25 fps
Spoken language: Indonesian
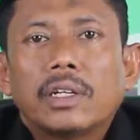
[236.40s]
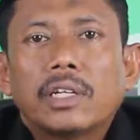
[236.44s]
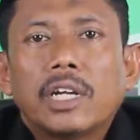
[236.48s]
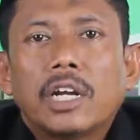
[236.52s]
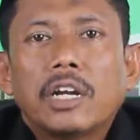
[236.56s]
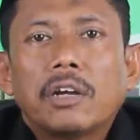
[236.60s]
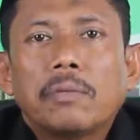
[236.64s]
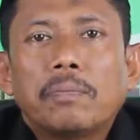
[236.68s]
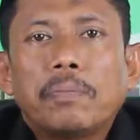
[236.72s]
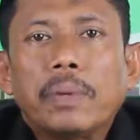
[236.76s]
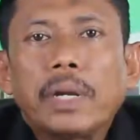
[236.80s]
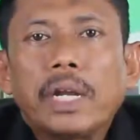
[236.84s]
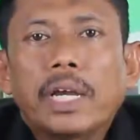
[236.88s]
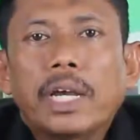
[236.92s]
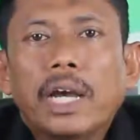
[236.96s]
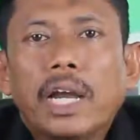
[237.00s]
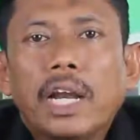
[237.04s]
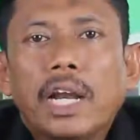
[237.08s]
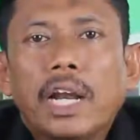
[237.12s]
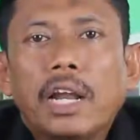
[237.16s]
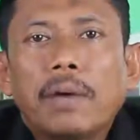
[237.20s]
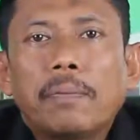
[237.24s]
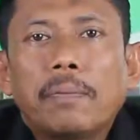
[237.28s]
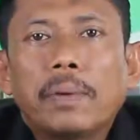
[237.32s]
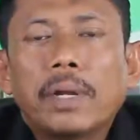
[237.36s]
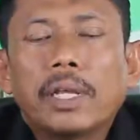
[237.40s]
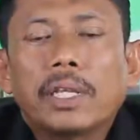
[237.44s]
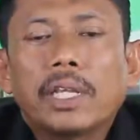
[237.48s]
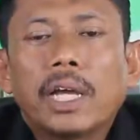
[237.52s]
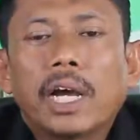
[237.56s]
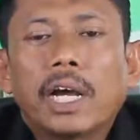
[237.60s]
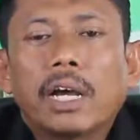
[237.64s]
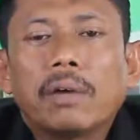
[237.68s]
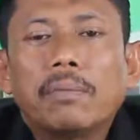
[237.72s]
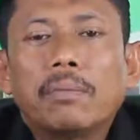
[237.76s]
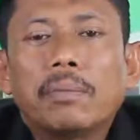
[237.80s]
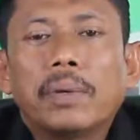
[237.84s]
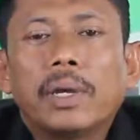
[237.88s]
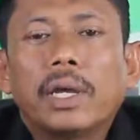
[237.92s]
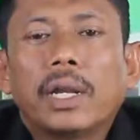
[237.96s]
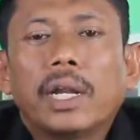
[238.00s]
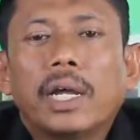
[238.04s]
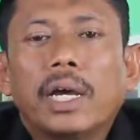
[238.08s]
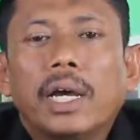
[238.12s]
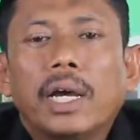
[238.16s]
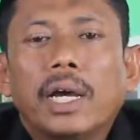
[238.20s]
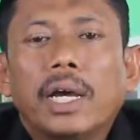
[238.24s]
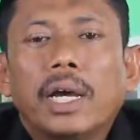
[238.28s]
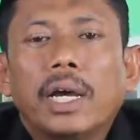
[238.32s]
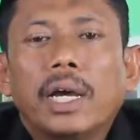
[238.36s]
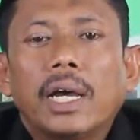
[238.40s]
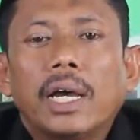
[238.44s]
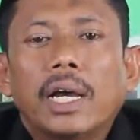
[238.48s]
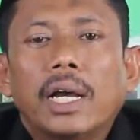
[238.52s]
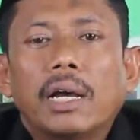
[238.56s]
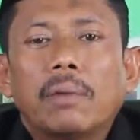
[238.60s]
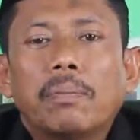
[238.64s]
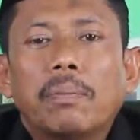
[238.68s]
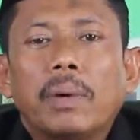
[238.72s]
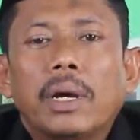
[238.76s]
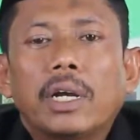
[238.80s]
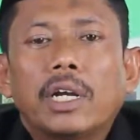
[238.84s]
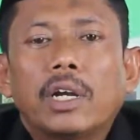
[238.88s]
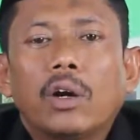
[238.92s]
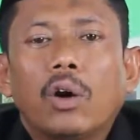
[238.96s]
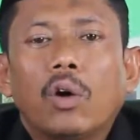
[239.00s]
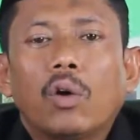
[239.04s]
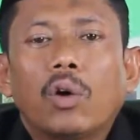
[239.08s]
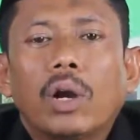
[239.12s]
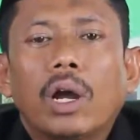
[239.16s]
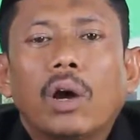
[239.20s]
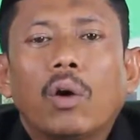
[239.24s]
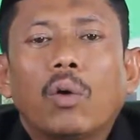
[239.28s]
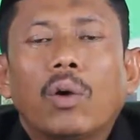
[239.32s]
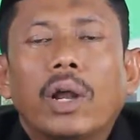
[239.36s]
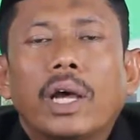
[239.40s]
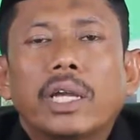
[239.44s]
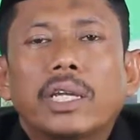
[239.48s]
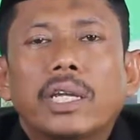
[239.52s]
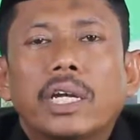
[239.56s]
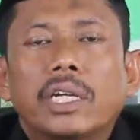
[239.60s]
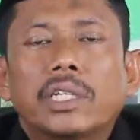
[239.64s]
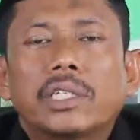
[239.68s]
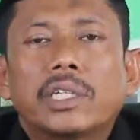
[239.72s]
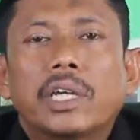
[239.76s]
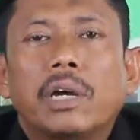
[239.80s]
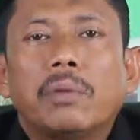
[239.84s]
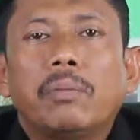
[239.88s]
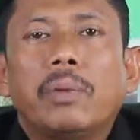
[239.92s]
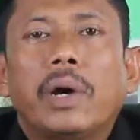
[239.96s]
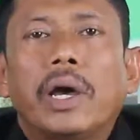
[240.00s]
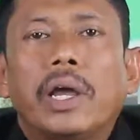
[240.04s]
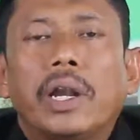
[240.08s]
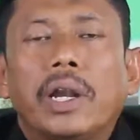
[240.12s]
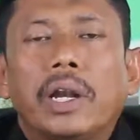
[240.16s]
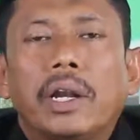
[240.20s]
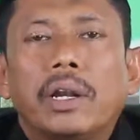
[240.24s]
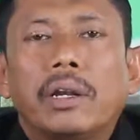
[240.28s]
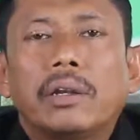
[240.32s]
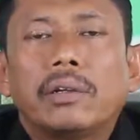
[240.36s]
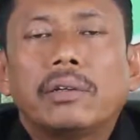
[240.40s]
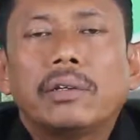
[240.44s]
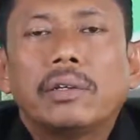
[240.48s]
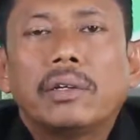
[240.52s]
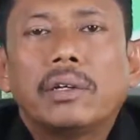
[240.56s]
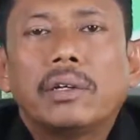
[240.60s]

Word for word: dan berikanlah berita gembira kepada orang-orang yang sabar,